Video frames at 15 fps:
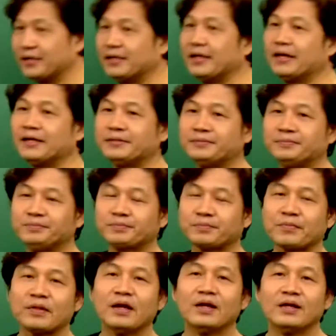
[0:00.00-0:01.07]
예.
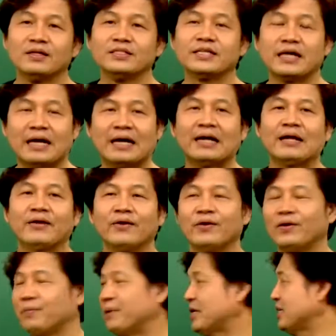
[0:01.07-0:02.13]
제가
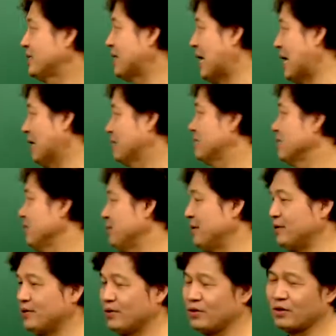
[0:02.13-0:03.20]
알아요. 페이지 딱
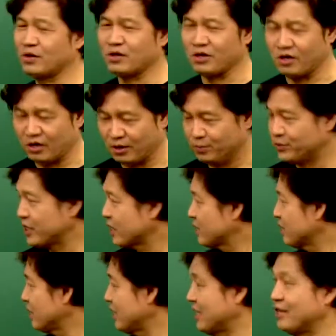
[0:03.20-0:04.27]
적으면요. 검증에
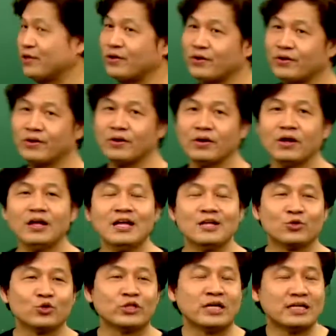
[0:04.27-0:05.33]
적어라
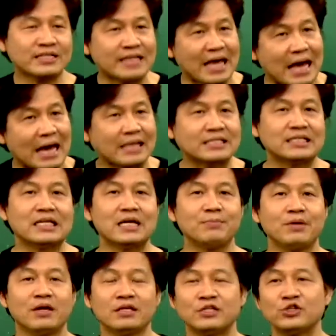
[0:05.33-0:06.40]
해야돼요두 달 딱
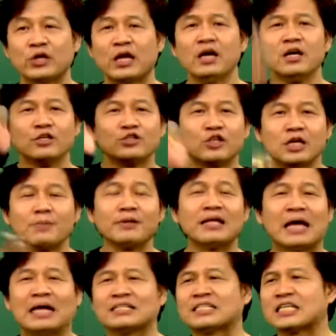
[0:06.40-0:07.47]
지나면 이 중에 절반은
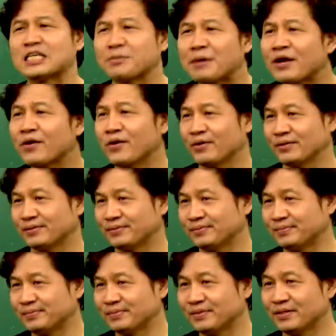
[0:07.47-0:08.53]
안 찾아봐요.
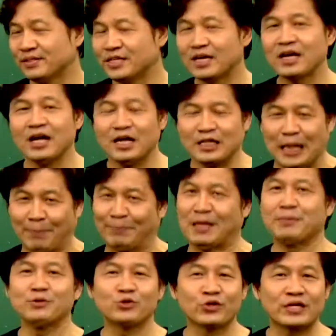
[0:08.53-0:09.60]
음. 제가
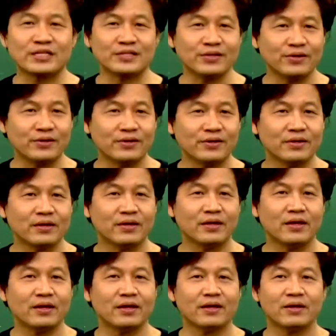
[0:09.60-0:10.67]
답답해 죽겠어요.
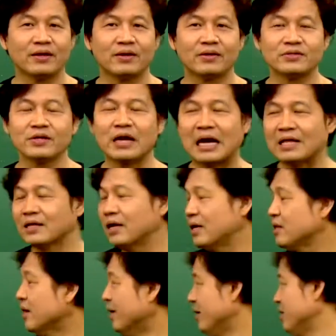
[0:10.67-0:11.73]
예. 그래서
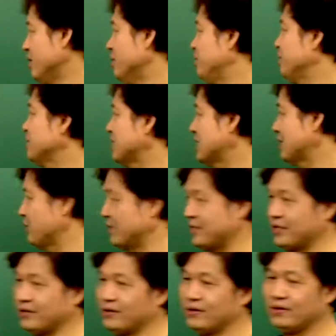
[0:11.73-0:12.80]
가능한 10번
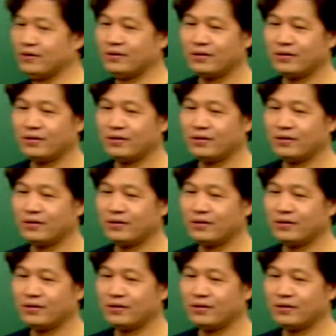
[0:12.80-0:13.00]
찾아보세요.